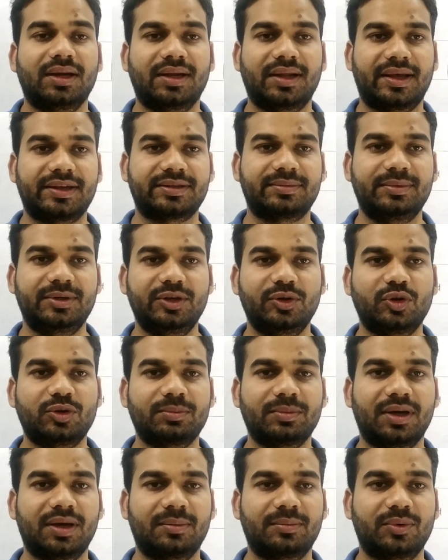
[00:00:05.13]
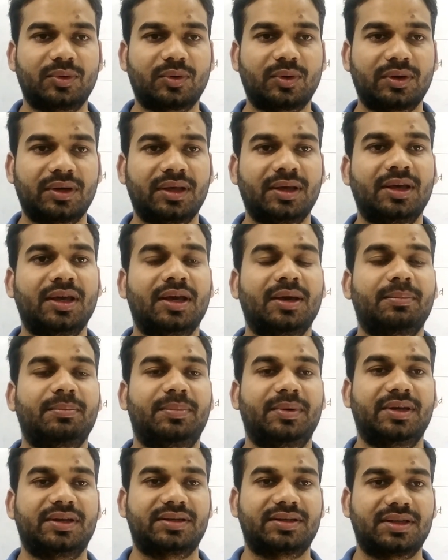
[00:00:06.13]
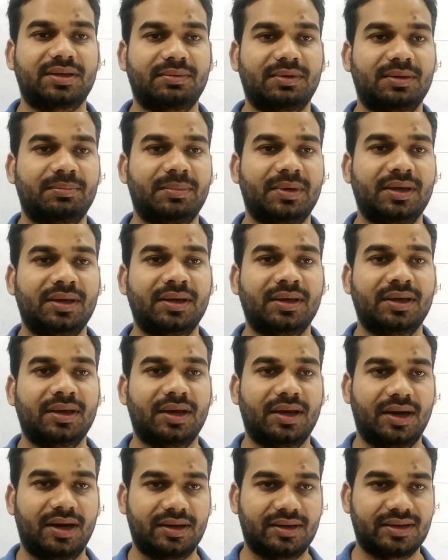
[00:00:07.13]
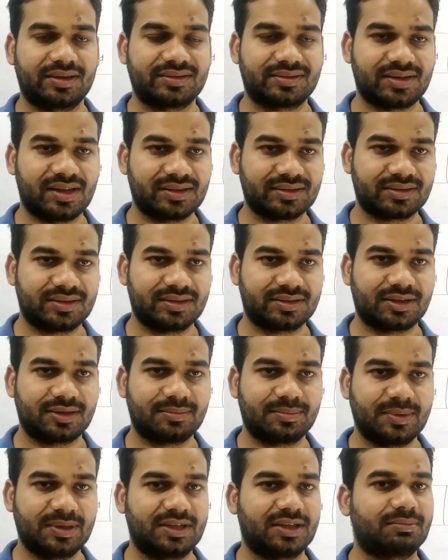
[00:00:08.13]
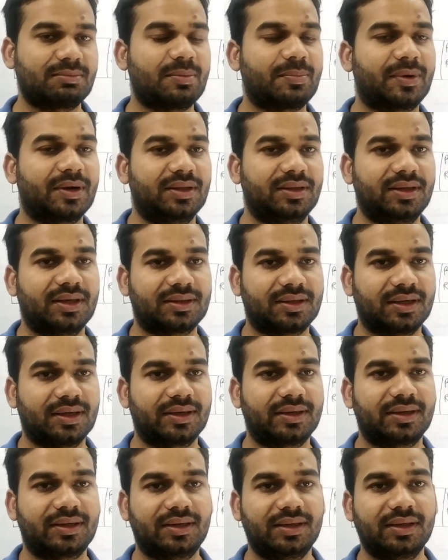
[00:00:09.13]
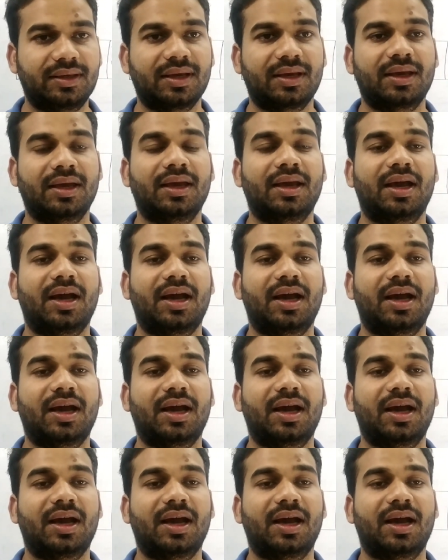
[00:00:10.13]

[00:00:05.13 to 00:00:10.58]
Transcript: लास्ट वीडियो में हम लोगों ने पेज टेबल में एड्रेस ट्रांसलेशन पेजिंग में पढ़ लिया था ठीक है